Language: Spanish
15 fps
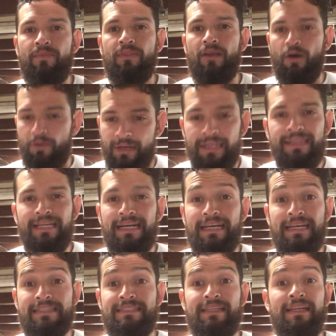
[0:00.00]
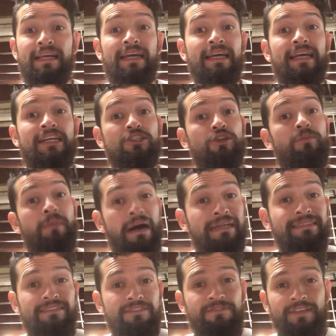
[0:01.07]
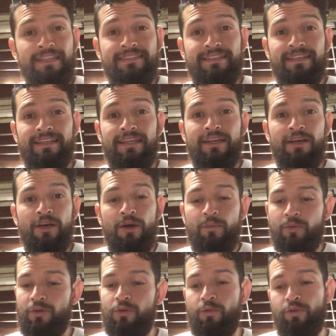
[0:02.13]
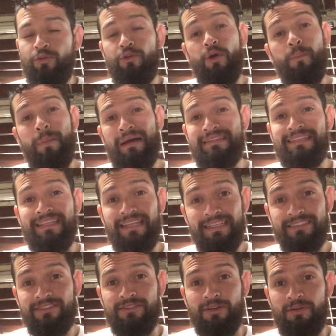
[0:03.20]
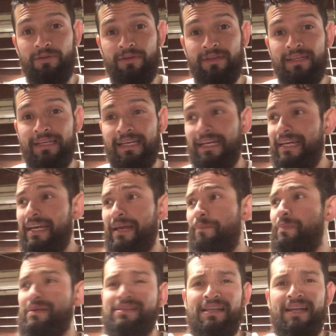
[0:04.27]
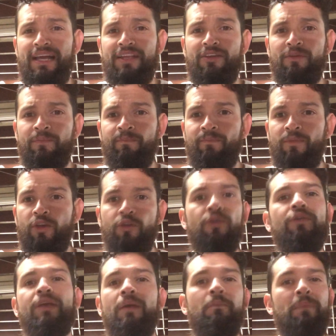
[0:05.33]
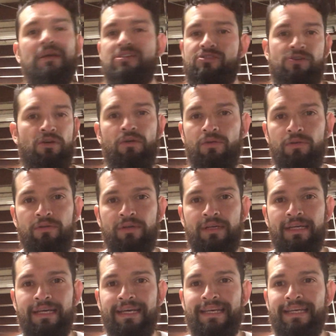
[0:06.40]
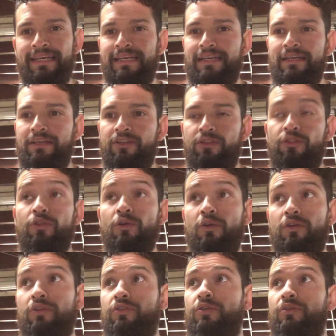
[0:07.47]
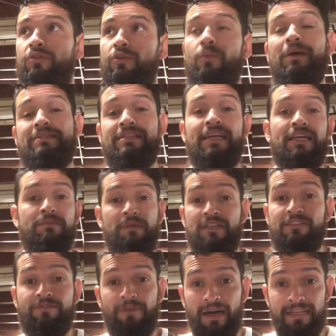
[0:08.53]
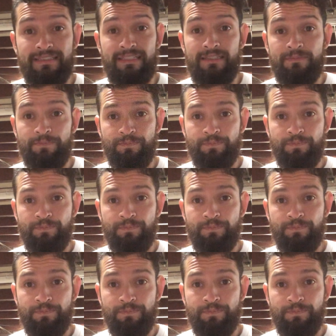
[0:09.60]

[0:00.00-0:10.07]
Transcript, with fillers: Ahorita, que es, el, que es lo más difícil. Porque cuando uno pasa de esto, empieza el año y uno ya empezó. Y no, no, no voy a decir que es más fácil,